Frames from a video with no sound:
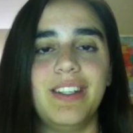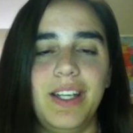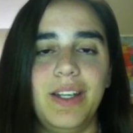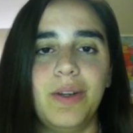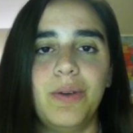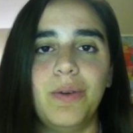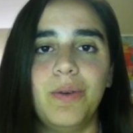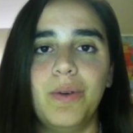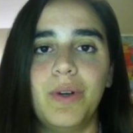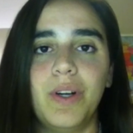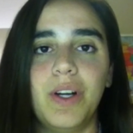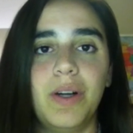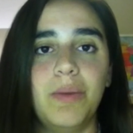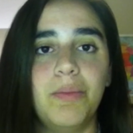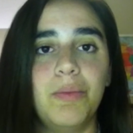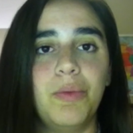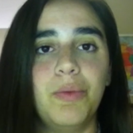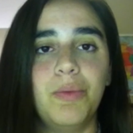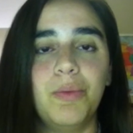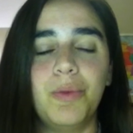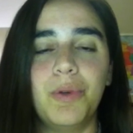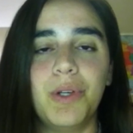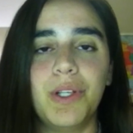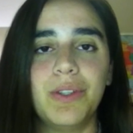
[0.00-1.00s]
Eu amo
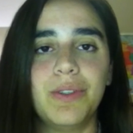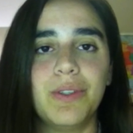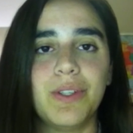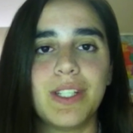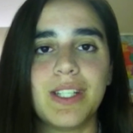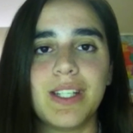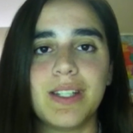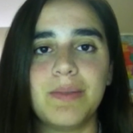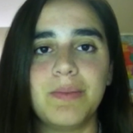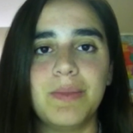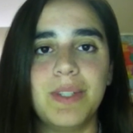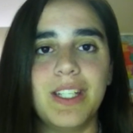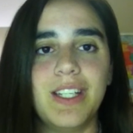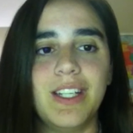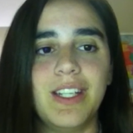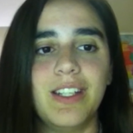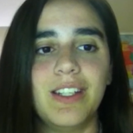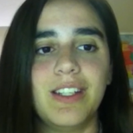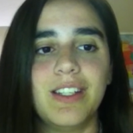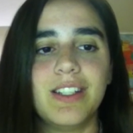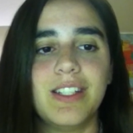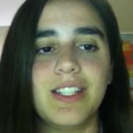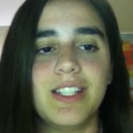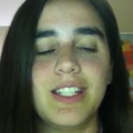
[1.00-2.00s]
muito essas
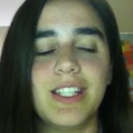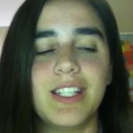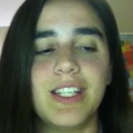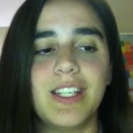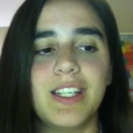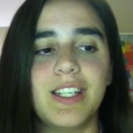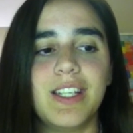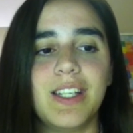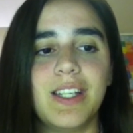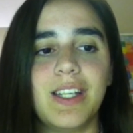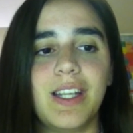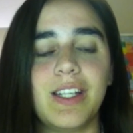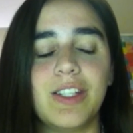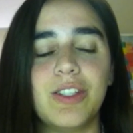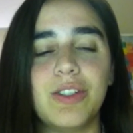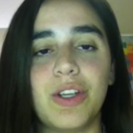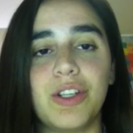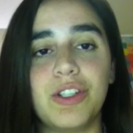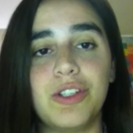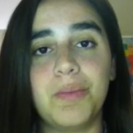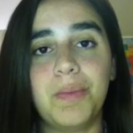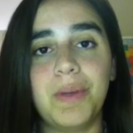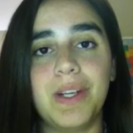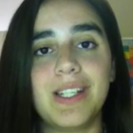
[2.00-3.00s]
meninas e só
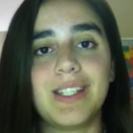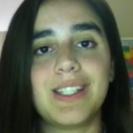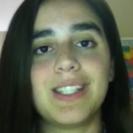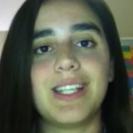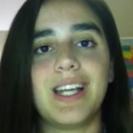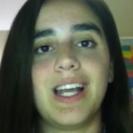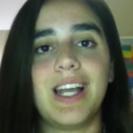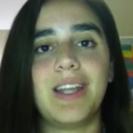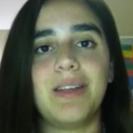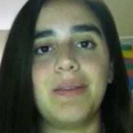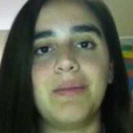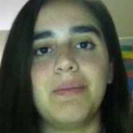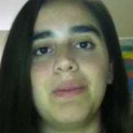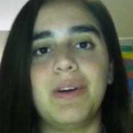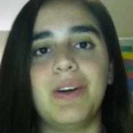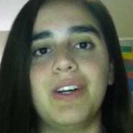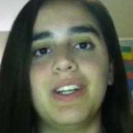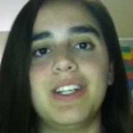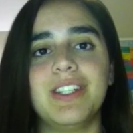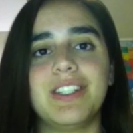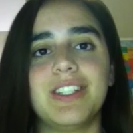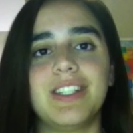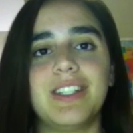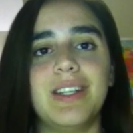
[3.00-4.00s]
de pensar em ir
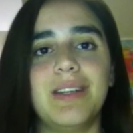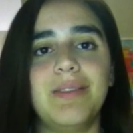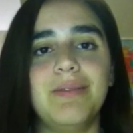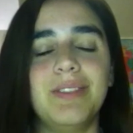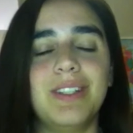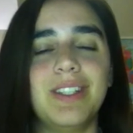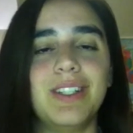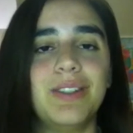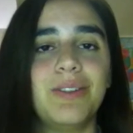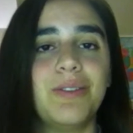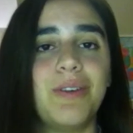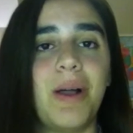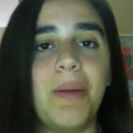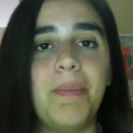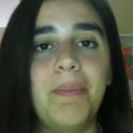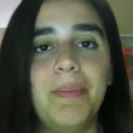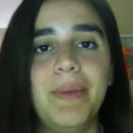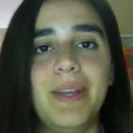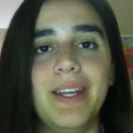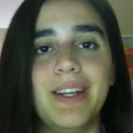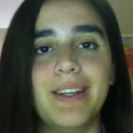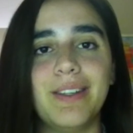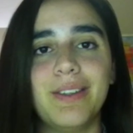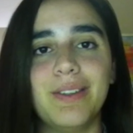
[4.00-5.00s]
embora já tá me dando um
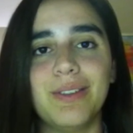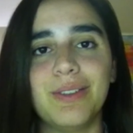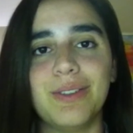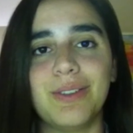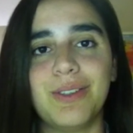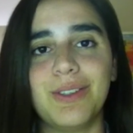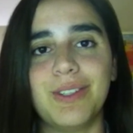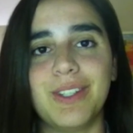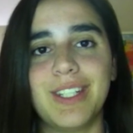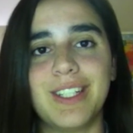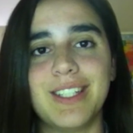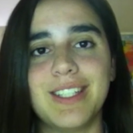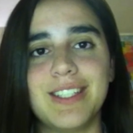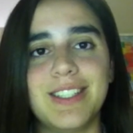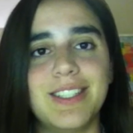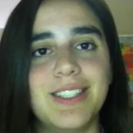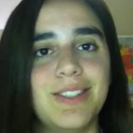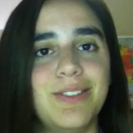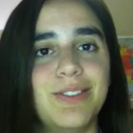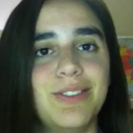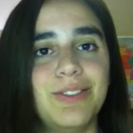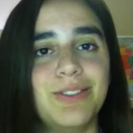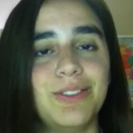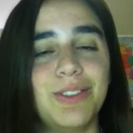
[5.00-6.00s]
aperto no
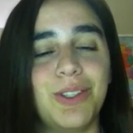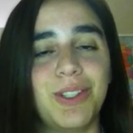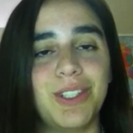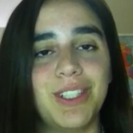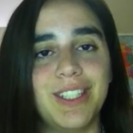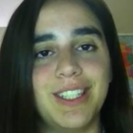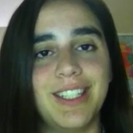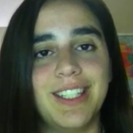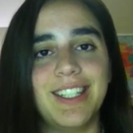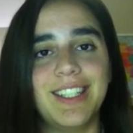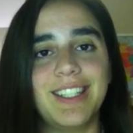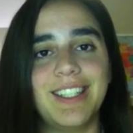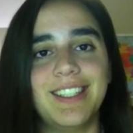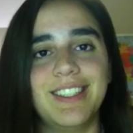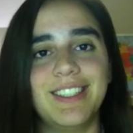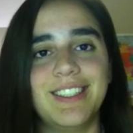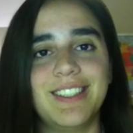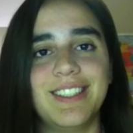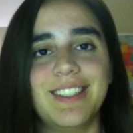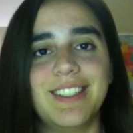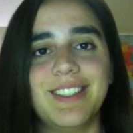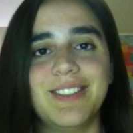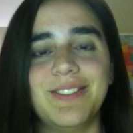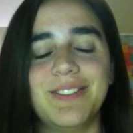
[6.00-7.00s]
coração, um nó na
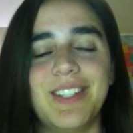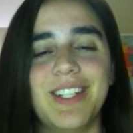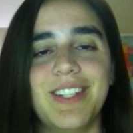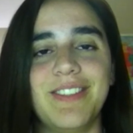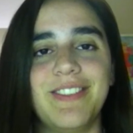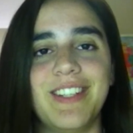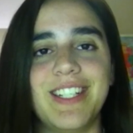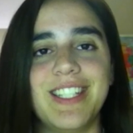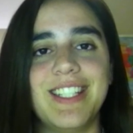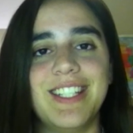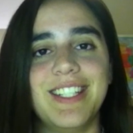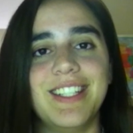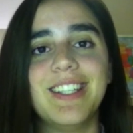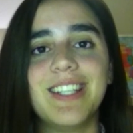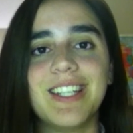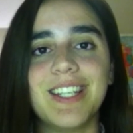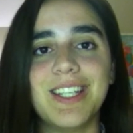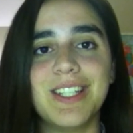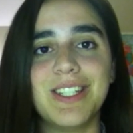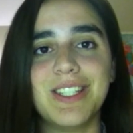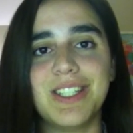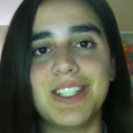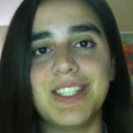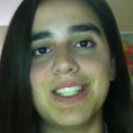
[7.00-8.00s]
garganta, porque vai ser
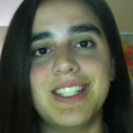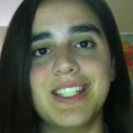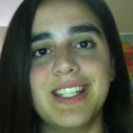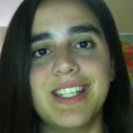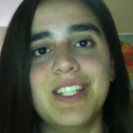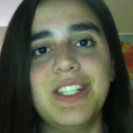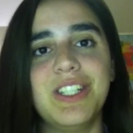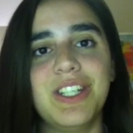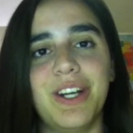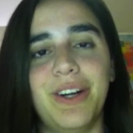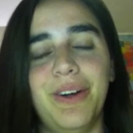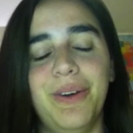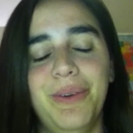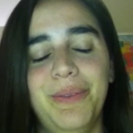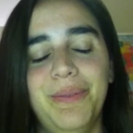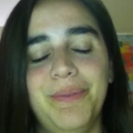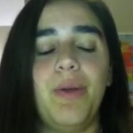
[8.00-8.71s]
triste dizer tchau.